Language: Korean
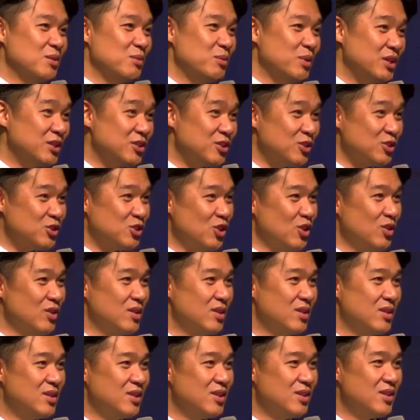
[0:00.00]
왜 그러죠?
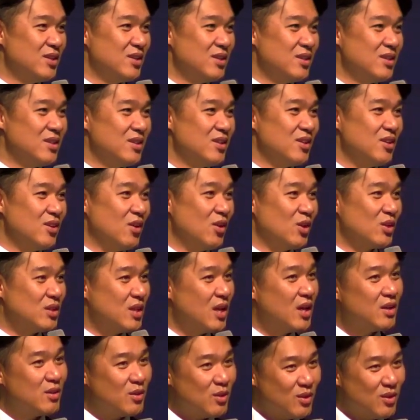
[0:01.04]
어,
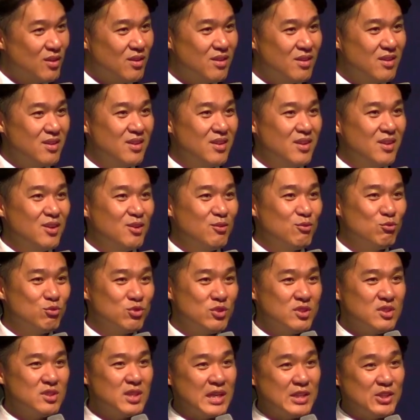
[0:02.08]
테러.
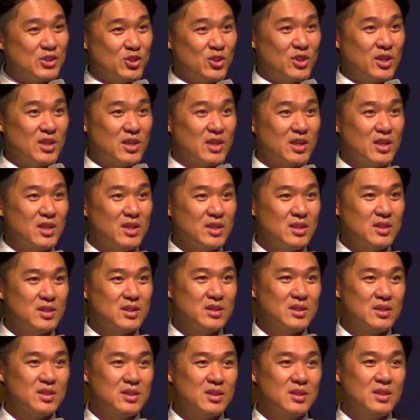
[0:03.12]
우리는 안전한가?
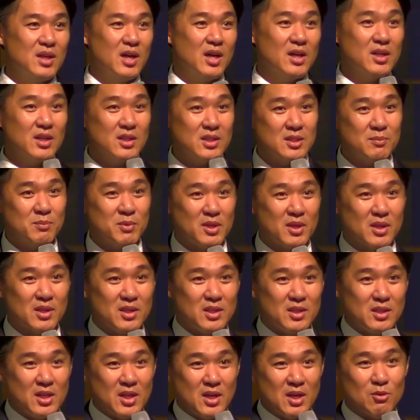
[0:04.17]
하나님께
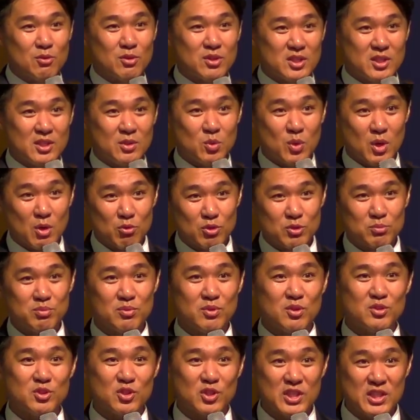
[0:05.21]
기대하고, 기도하고 싶은
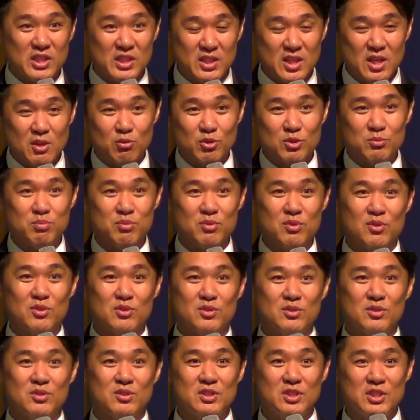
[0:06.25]
거죠. 기대고 싶은
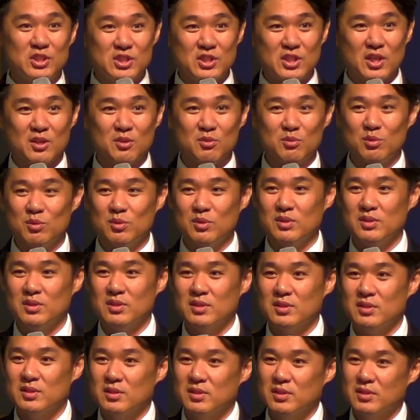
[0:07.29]
거죠. 의지하고.
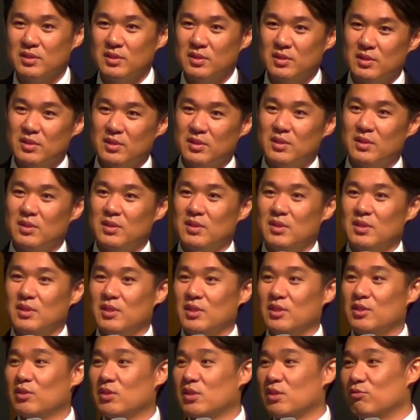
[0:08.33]

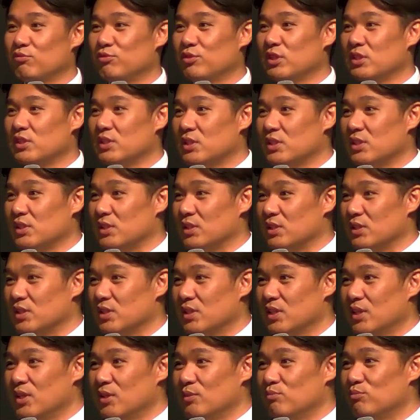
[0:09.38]
이렇게 우리는
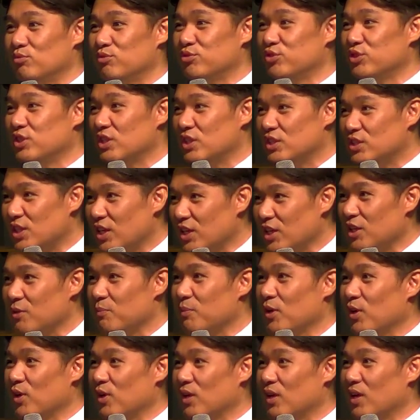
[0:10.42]
무슨 일이
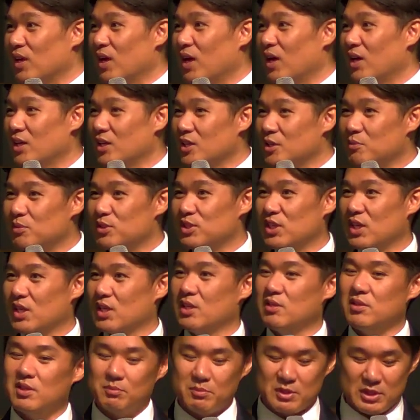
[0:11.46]
생기면 하나님을
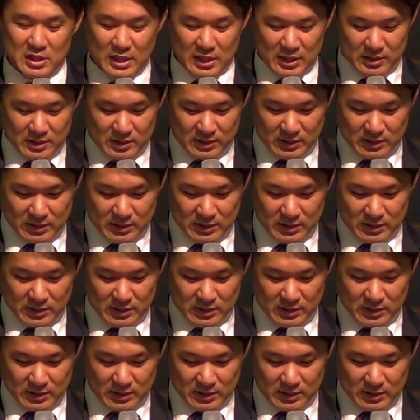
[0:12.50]
찾게 됩니다.